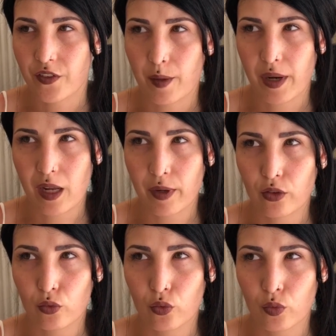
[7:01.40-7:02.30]
J'avais pas
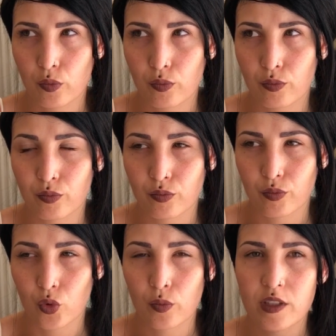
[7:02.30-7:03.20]
l'impression qu'on